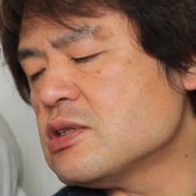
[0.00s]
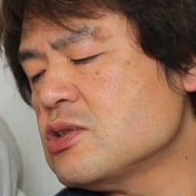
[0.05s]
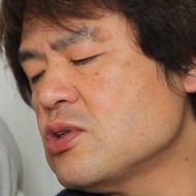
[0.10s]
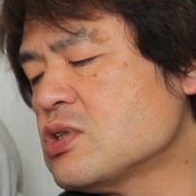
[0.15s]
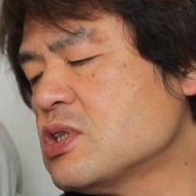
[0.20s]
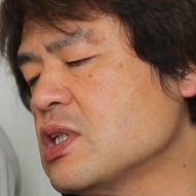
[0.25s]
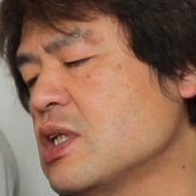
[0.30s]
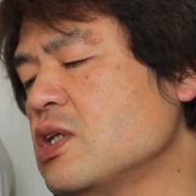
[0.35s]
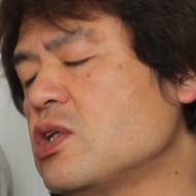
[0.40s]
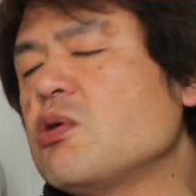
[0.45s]
つの
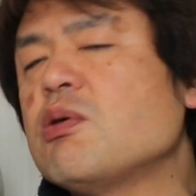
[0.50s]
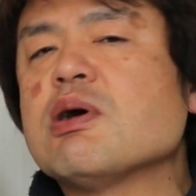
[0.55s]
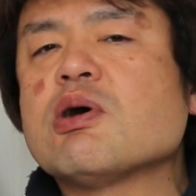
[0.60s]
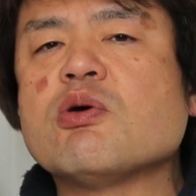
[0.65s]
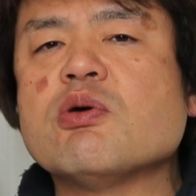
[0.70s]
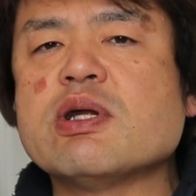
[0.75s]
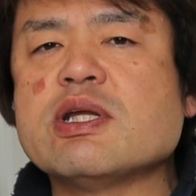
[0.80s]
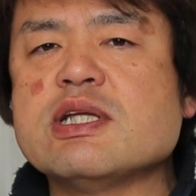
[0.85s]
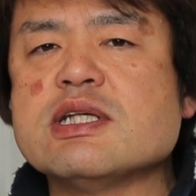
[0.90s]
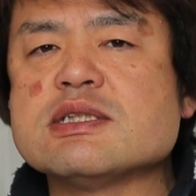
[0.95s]
式とは
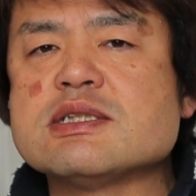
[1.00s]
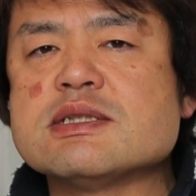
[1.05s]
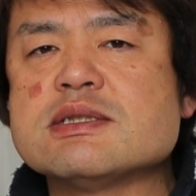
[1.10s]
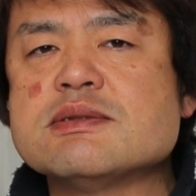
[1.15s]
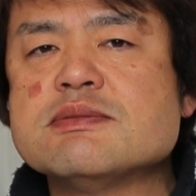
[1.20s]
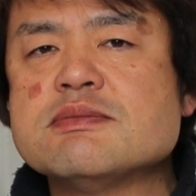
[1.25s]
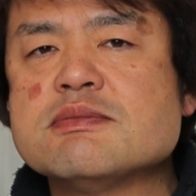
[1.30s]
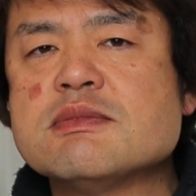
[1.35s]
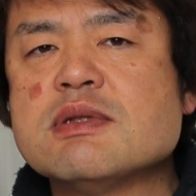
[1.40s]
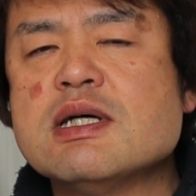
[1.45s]
これです
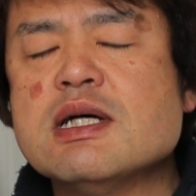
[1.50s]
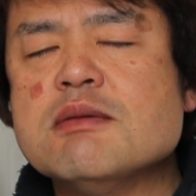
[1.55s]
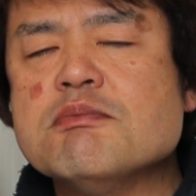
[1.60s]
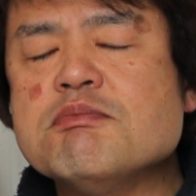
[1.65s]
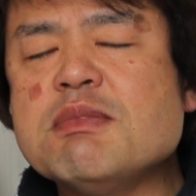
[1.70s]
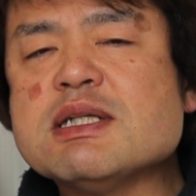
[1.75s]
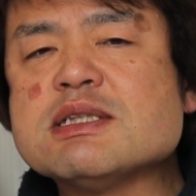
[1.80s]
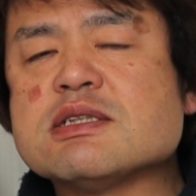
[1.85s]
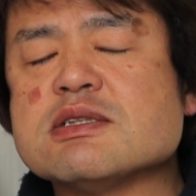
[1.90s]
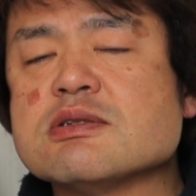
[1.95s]

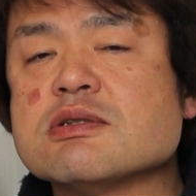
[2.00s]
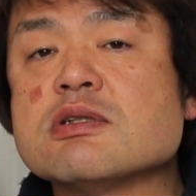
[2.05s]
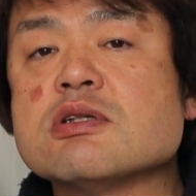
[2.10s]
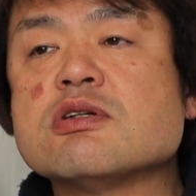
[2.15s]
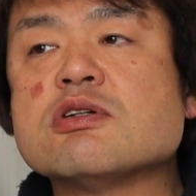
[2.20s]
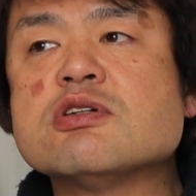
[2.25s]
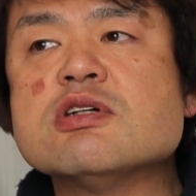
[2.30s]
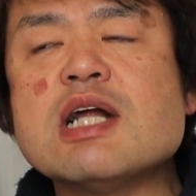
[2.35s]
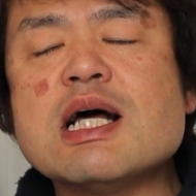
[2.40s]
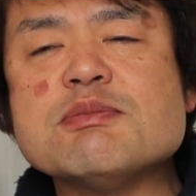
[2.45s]
まず
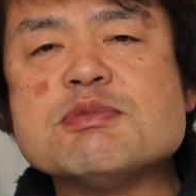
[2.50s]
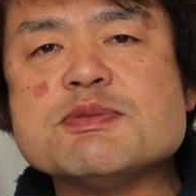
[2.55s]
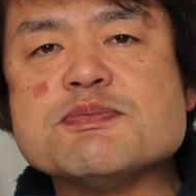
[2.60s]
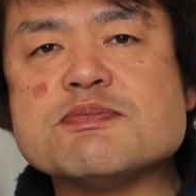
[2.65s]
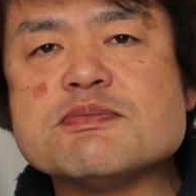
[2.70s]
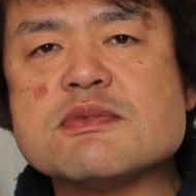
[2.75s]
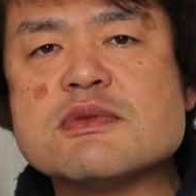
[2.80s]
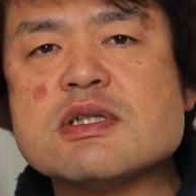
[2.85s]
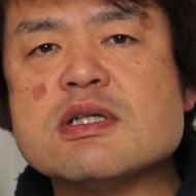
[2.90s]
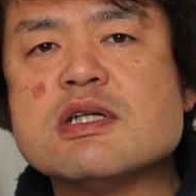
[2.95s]
グラム
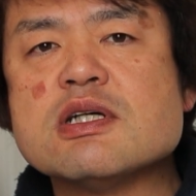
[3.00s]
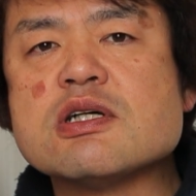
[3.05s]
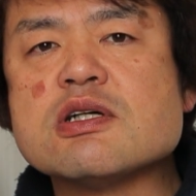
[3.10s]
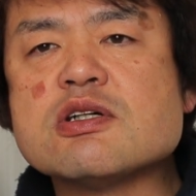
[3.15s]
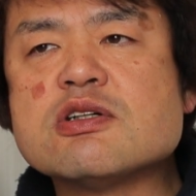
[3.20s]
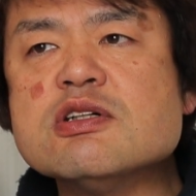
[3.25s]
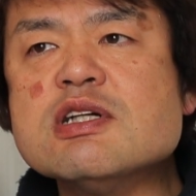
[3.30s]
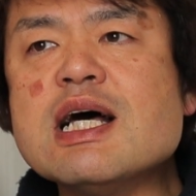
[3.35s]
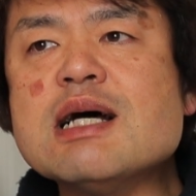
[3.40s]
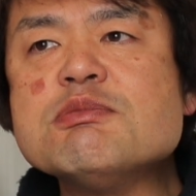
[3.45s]

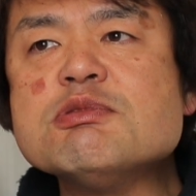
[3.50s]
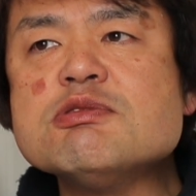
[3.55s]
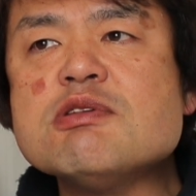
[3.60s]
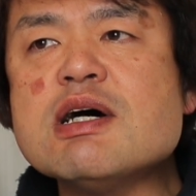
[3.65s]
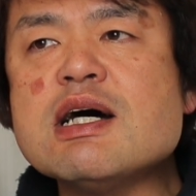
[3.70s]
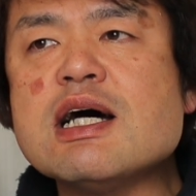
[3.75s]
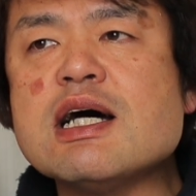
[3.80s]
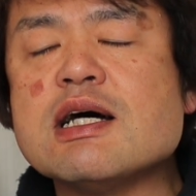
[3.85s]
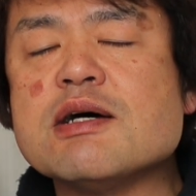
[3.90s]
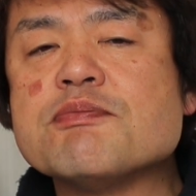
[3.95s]
グラム
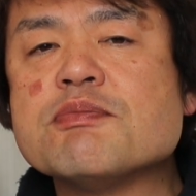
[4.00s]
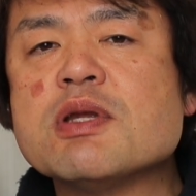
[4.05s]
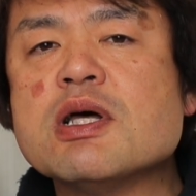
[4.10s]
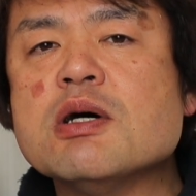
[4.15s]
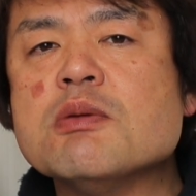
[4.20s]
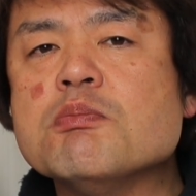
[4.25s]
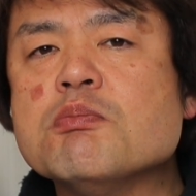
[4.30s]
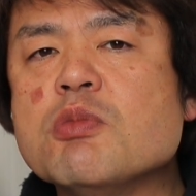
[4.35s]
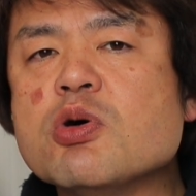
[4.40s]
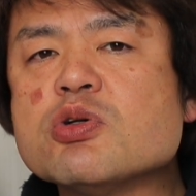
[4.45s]
は
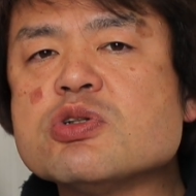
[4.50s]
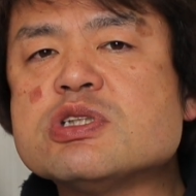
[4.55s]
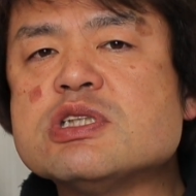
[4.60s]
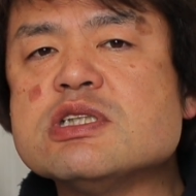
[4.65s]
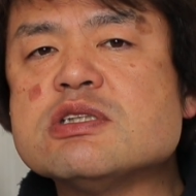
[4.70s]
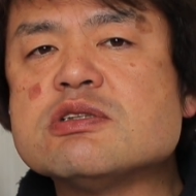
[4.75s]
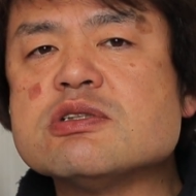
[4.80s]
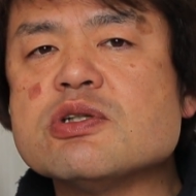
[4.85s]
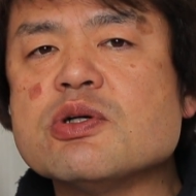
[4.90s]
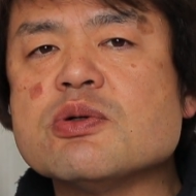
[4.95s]
モル
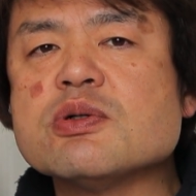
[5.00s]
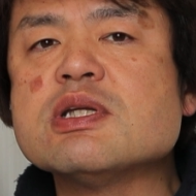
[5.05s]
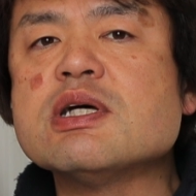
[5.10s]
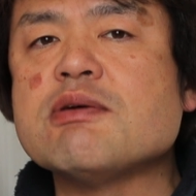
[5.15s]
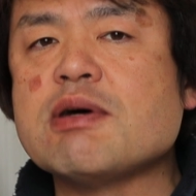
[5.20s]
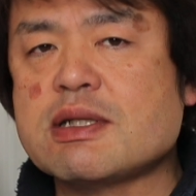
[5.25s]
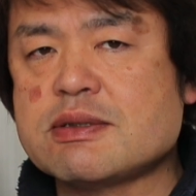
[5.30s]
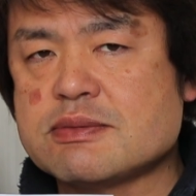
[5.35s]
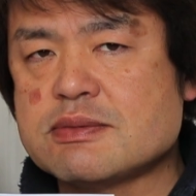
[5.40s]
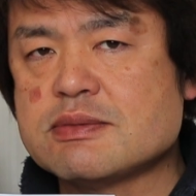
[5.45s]
質量で
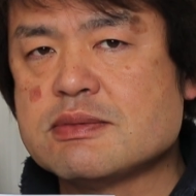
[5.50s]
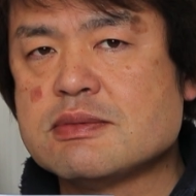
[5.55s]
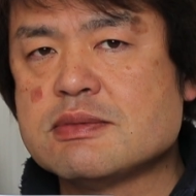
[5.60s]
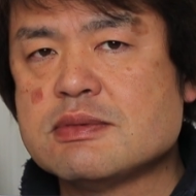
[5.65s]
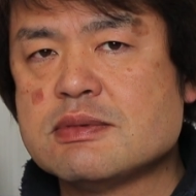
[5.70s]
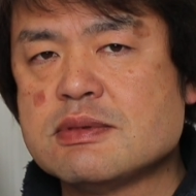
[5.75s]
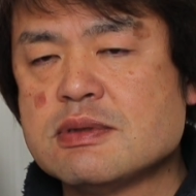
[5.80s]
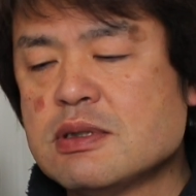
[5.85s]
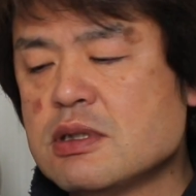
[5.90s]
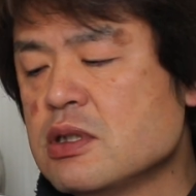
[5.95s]
割る
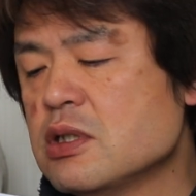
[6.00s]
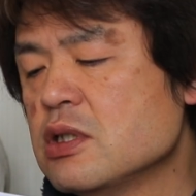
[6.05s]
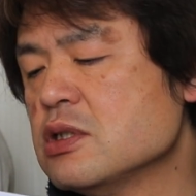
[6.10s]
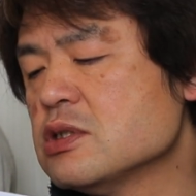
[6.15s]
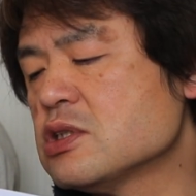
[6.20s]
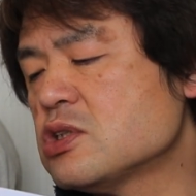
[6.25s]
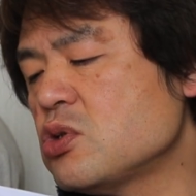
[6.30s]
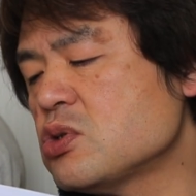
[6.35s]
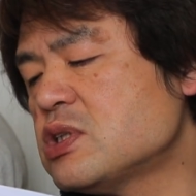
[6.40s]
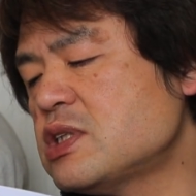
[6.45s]

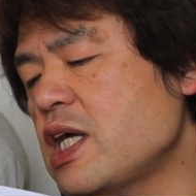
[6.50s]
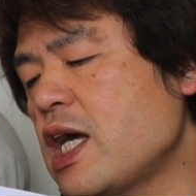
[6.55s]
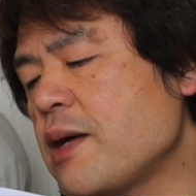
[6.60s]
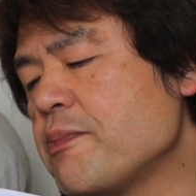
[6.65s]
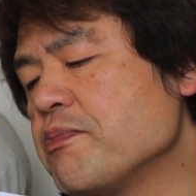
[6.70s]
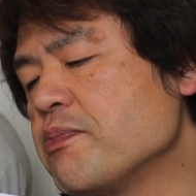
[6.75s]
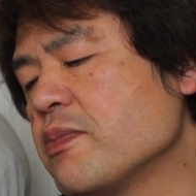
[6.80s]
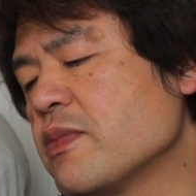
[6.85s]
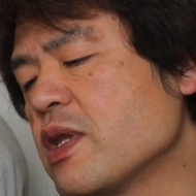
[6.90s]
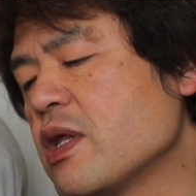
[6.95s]
そし
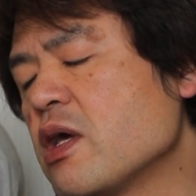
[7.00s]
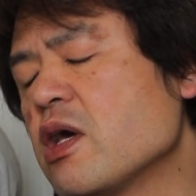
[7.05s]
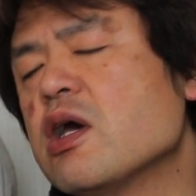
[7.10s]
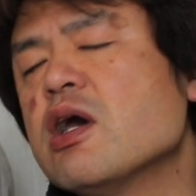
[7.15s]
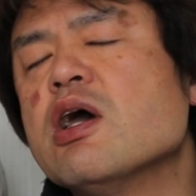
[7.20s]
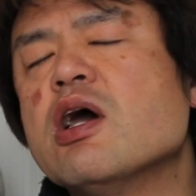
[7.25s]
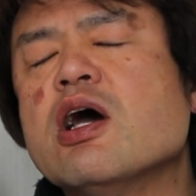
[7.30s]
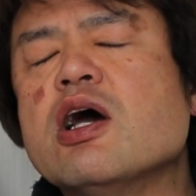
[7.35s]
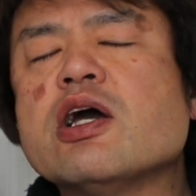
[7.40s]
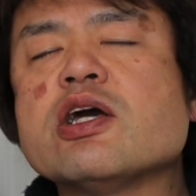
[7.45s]
て
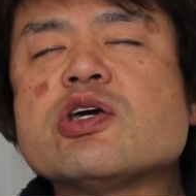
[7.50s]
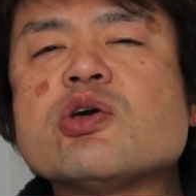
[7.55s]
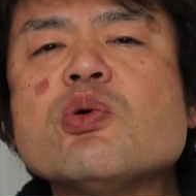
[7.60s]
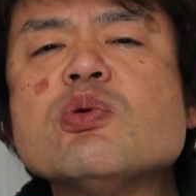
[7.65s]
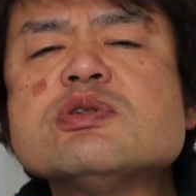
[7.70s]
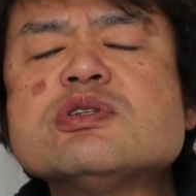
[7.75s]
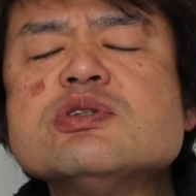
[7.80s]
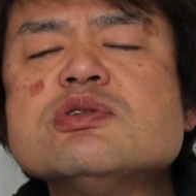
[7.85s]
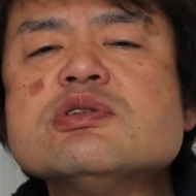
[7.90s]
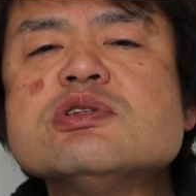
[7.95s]

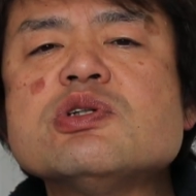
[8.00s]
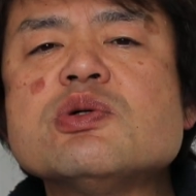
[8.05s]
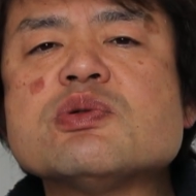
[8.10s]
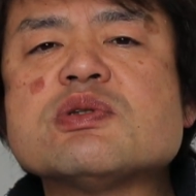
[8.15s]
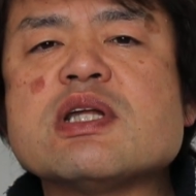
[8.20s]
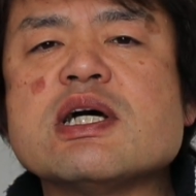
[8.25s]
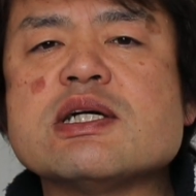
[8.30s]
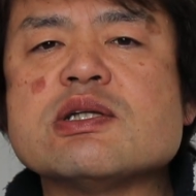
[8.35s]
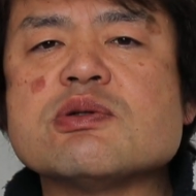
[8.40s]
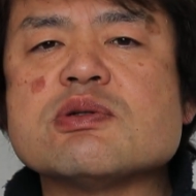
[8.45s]
標準状
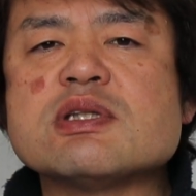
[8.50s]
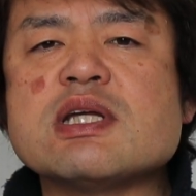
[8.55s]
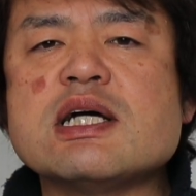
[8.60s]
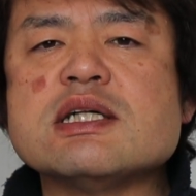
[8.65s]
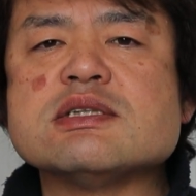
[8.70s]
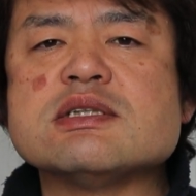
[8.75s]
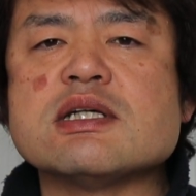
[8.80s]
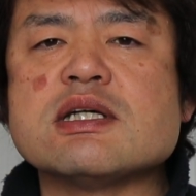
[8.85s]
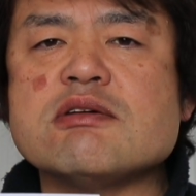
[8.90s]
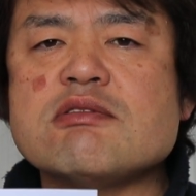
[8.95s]
態の
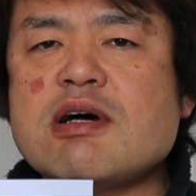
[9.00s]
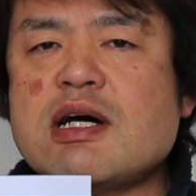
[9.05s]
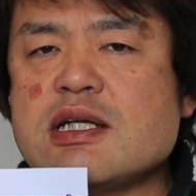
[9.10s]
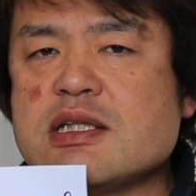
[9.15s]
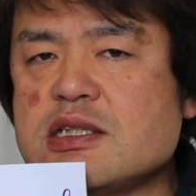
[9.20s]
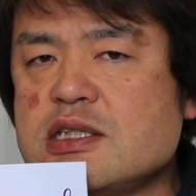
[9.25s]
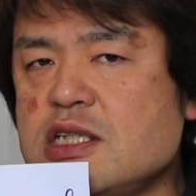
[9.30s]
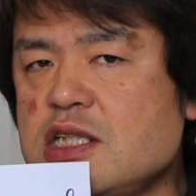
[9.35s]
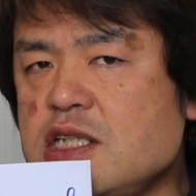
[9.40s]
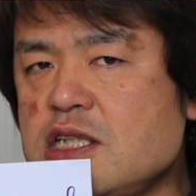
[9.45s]
体積は
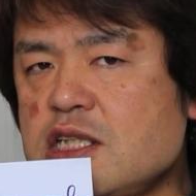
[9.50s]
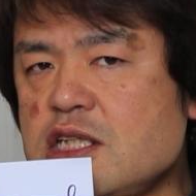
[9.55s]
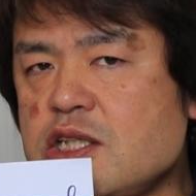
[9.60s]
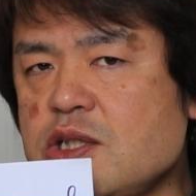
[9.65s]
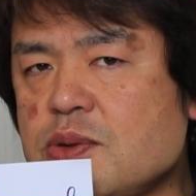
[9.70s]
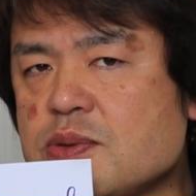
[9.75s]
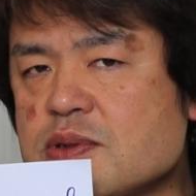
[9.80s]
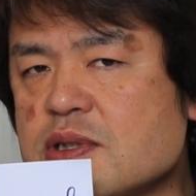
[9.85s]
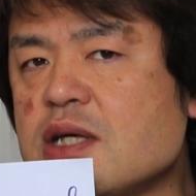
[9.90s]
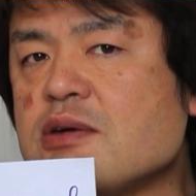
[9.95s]

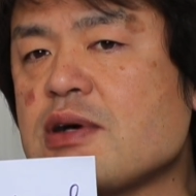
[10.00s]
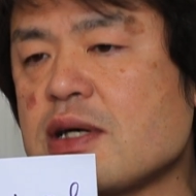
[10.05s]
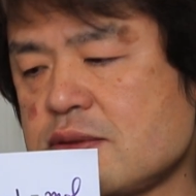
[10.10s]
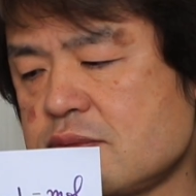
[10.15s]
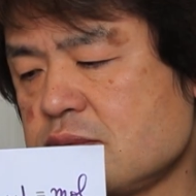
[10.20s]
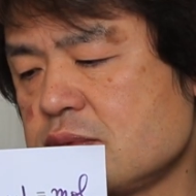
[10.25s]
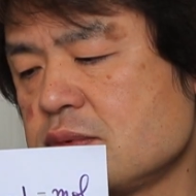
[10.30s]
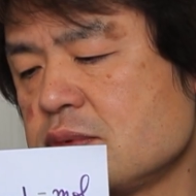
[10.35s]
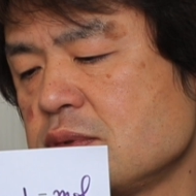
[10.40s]
224で割る